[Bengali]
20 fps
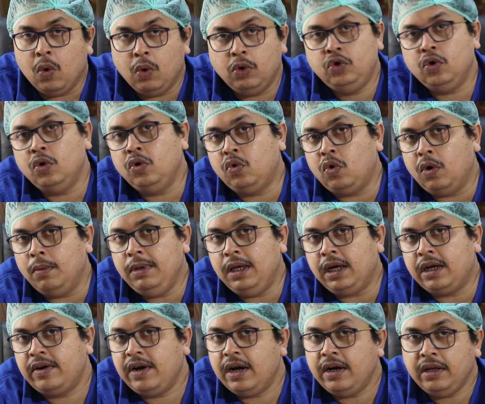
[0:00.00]
ওজন কমিয়ে
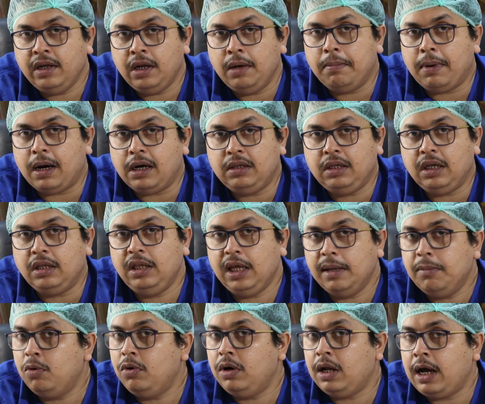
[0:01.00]
ক্রিয়েটিনিন বাড়তে
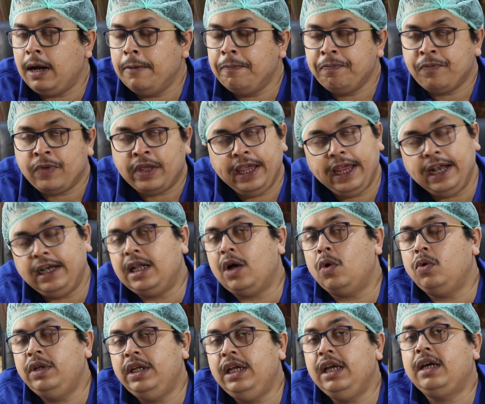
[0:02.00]
দেব না
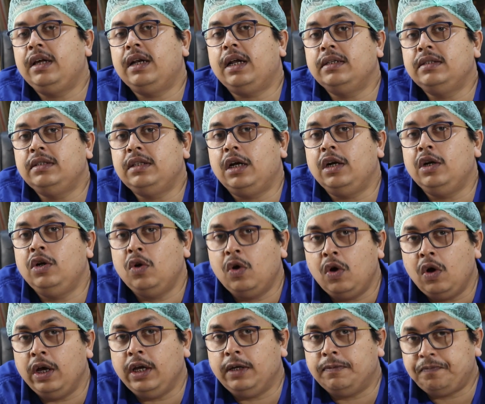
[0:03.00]
এটাও ঠিক রাস্তা
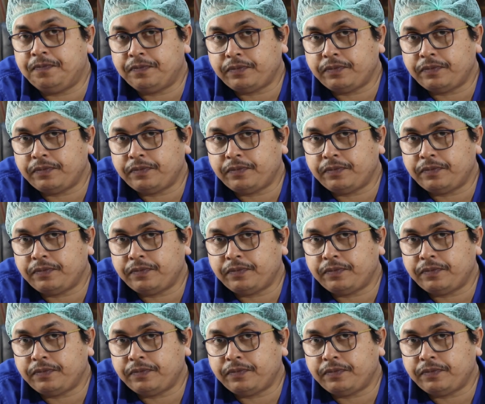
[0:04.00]
নয়